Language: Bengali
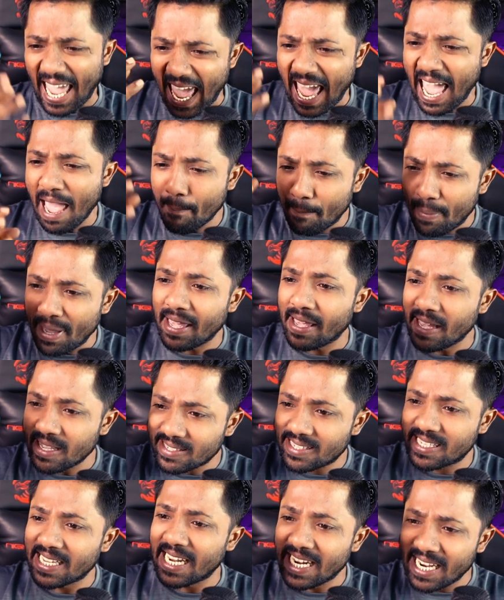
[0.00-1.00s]
এ বি
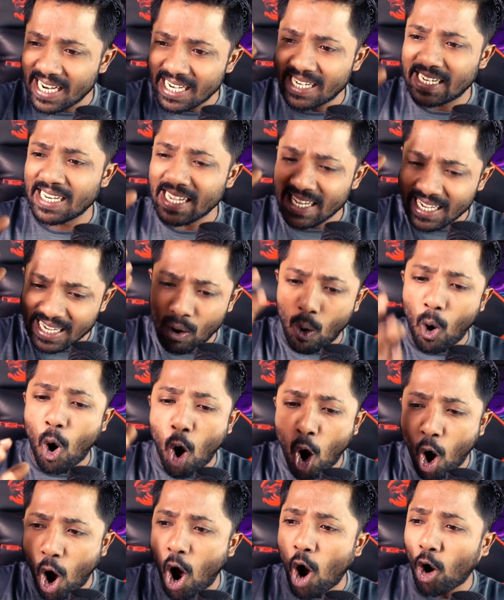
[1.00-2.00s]
সি ডি
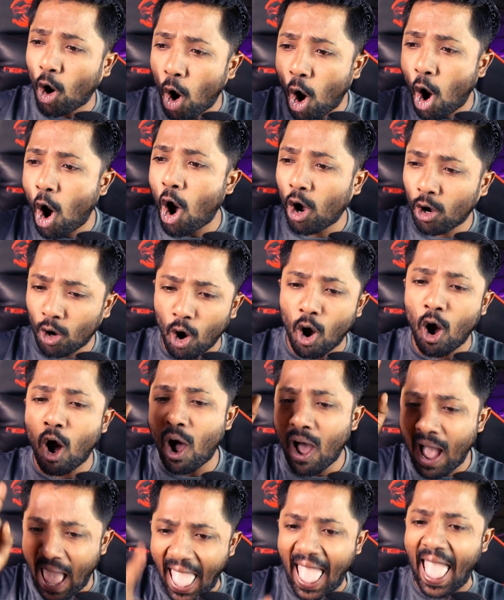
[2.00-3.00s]
অ ক খ
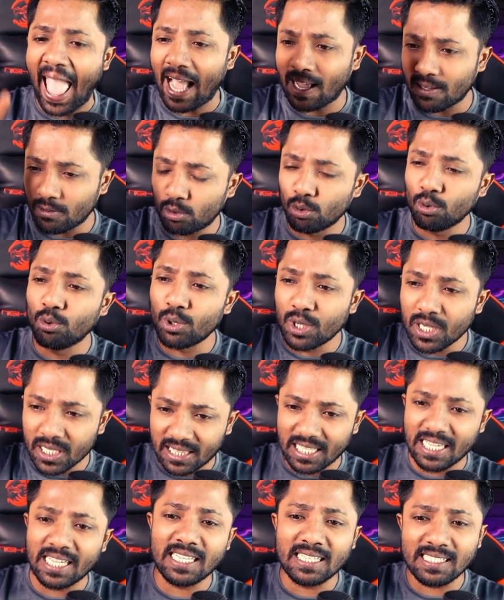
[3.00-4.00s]
এক দুই
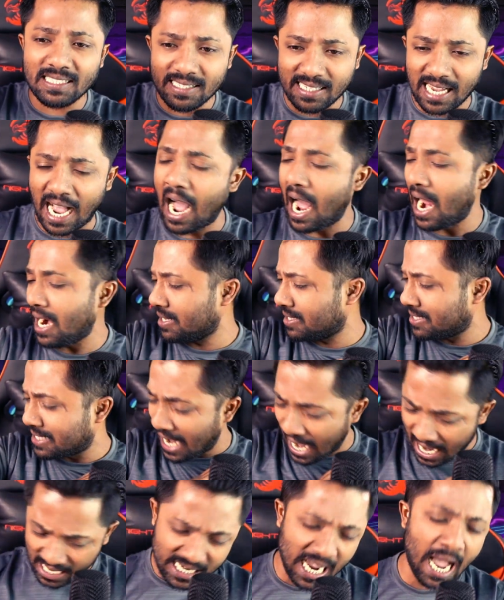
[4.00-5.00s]
তিন চার
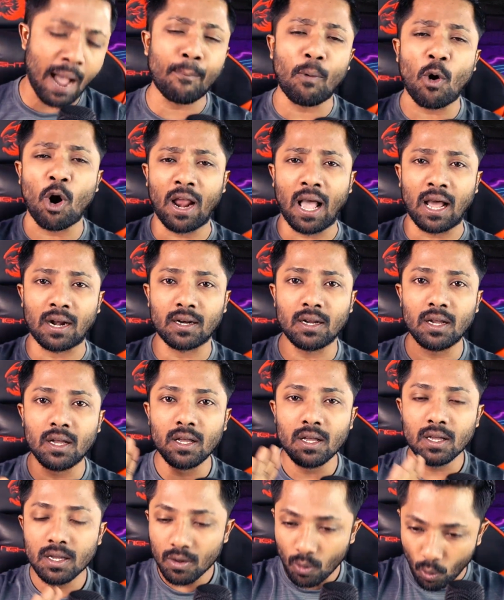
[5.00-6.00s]
যা যা পড়ার
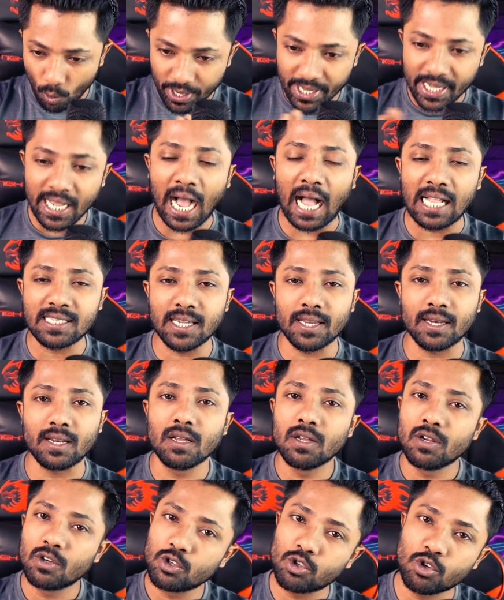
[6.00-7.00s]
ওই কাজের
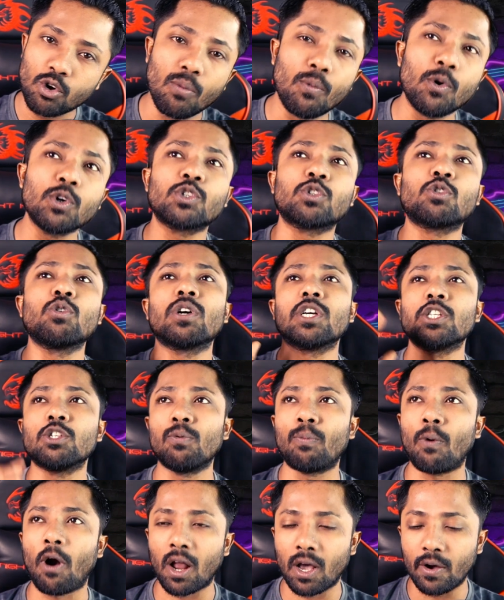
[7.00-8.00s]
সমস্ত কিছু
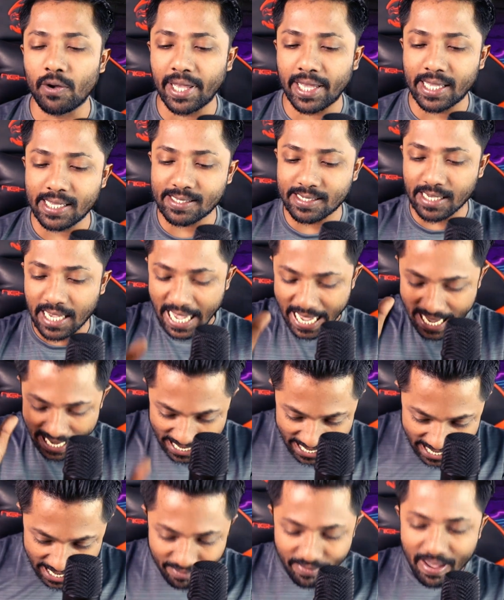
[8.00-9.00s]
পড়া হয়ে গেছে
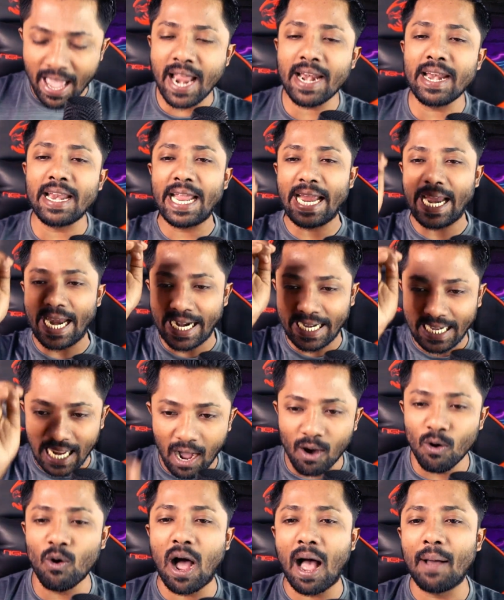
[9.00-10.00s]
ইভেন
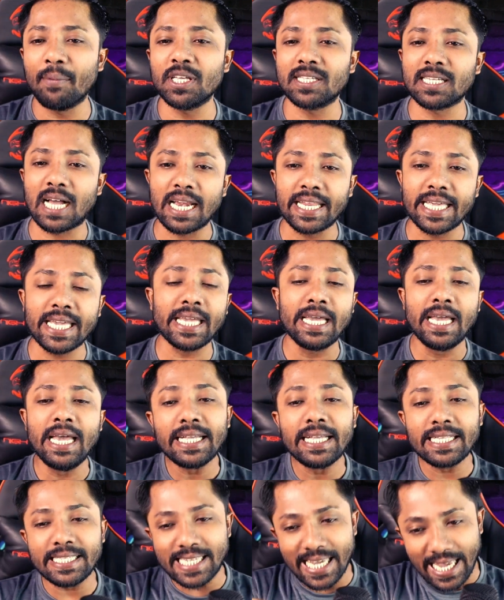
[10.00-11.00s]
এটাও আমি জানি
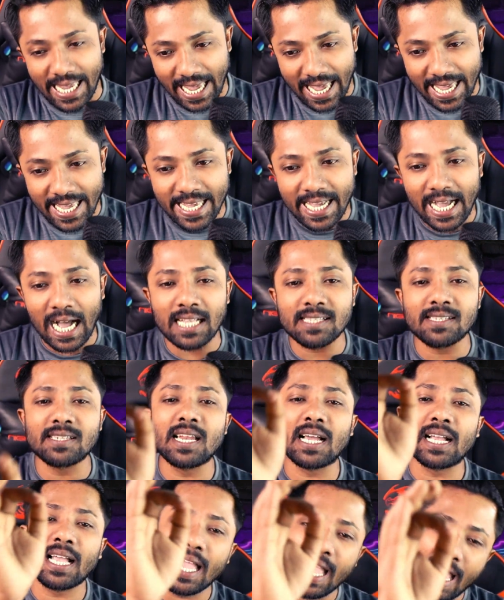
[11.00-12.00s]
যে এই
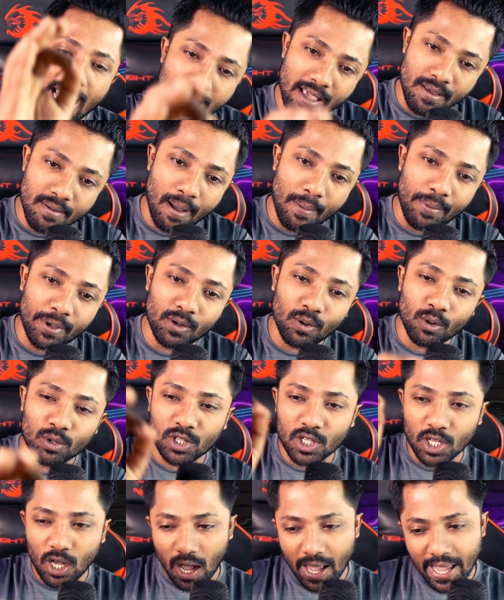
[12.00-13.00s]
কাজটাকে এইভাবে
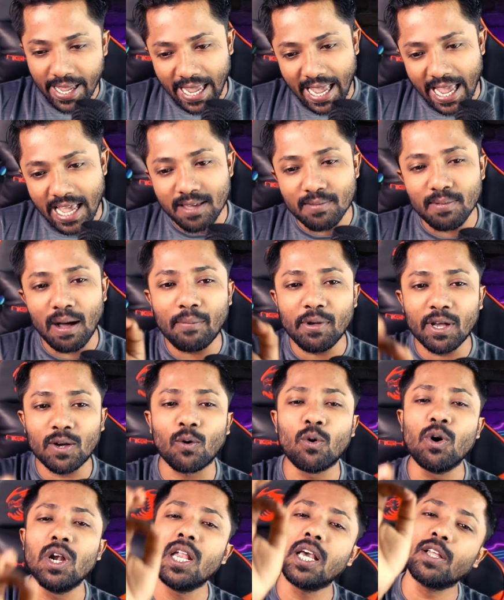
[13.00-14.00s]
করতে হয় এইভাবে
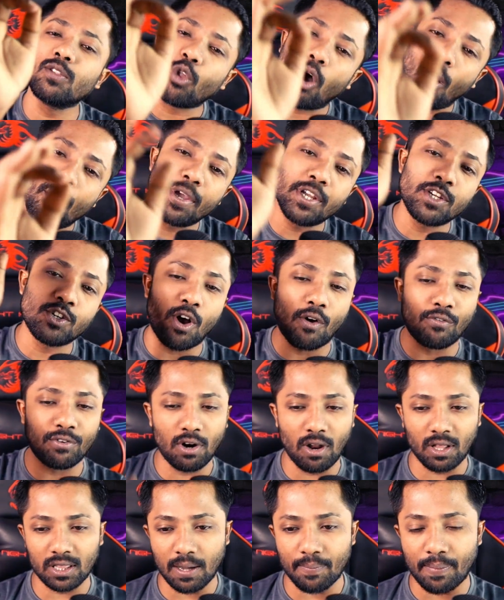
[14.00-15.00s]
করলে তবেই
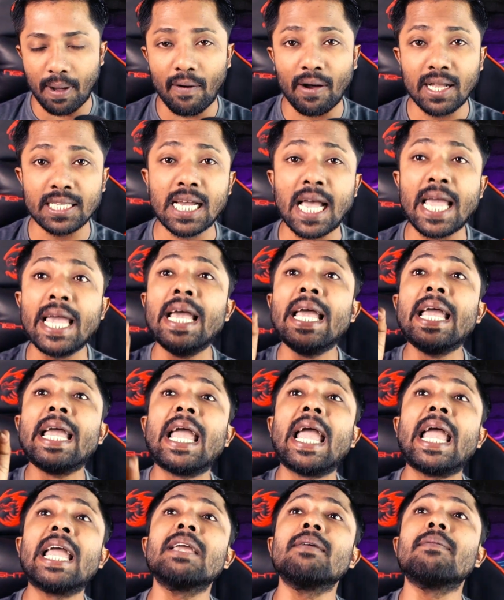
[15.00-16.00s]
সফলতা পাওয়া যায়
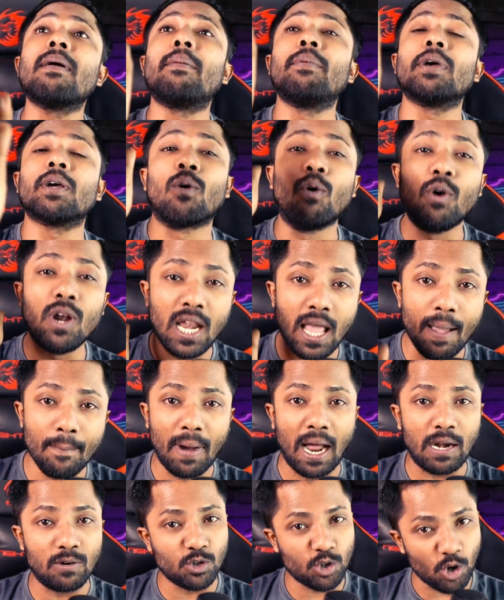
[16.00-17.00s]
এইভাবে করলে
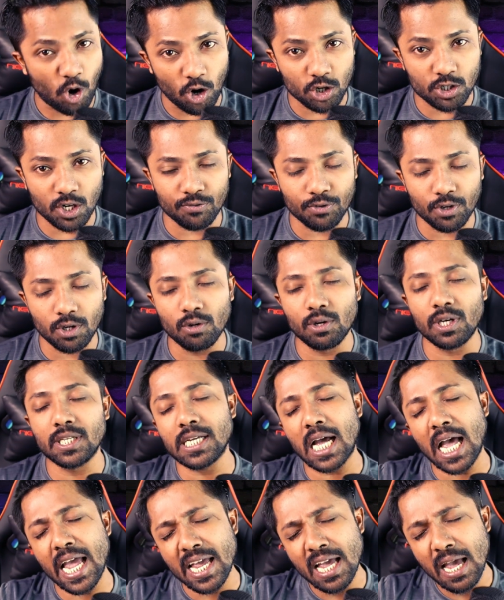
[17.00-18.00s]
মানুষ অসফল হয়ে
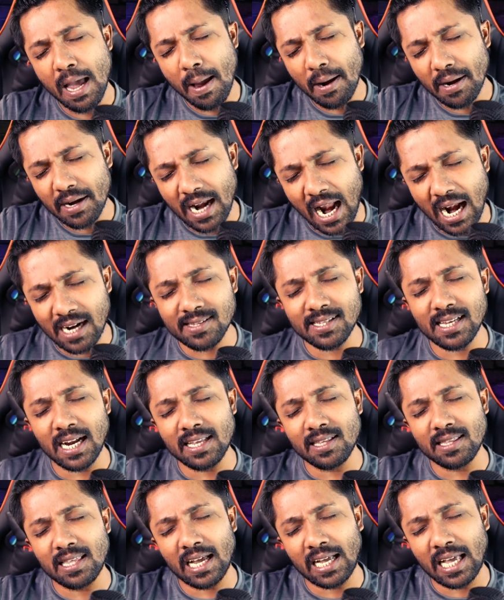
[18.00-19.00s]
যায়
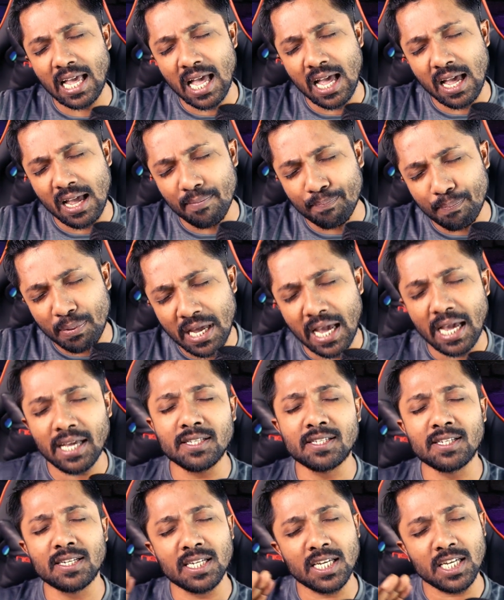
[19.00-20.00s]
নার্সারি থেকে
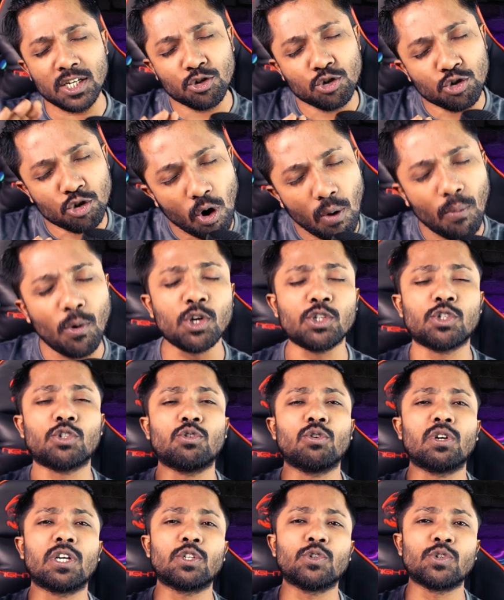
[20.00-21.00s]
পিএইচডি সমস্ত
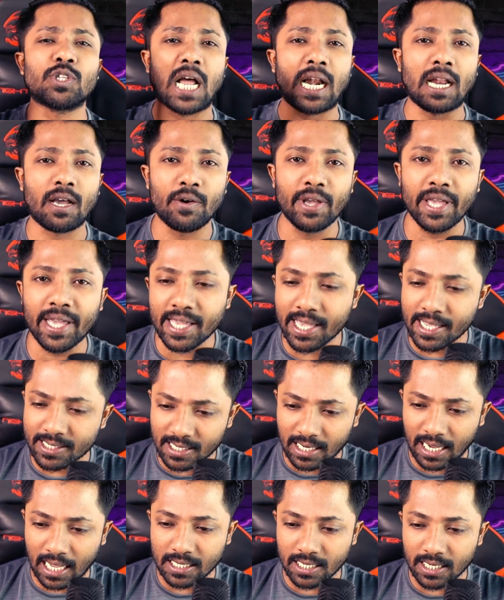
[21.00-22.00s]
কিছু জানা হয়ে
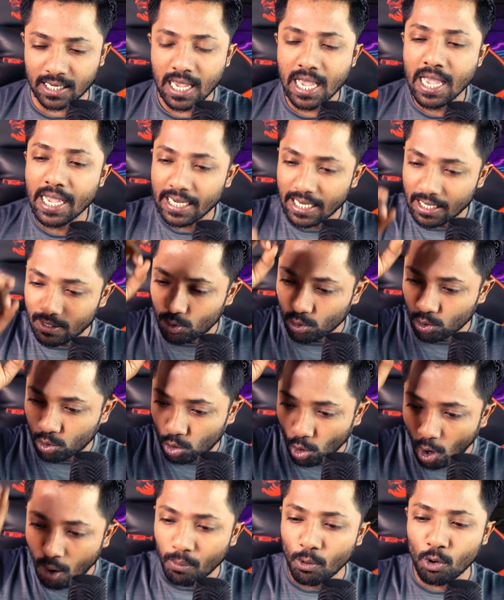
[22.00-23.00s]
গিয়েছে কাজের কিন্তু
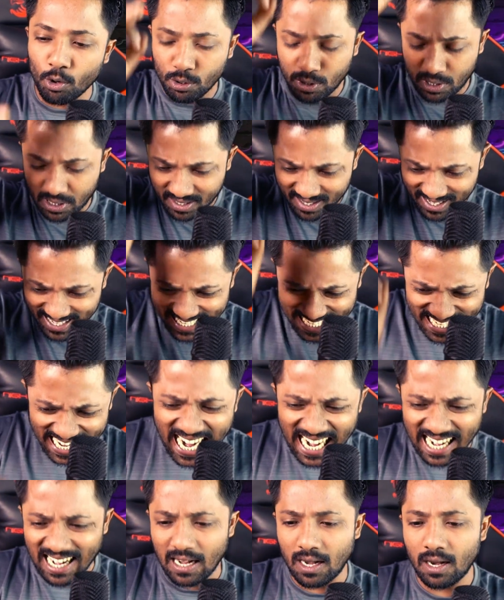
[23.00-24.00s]
তবু
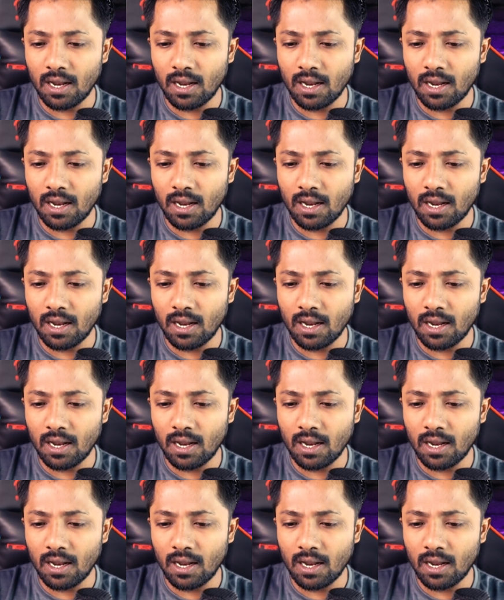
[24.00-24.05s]
স্টিল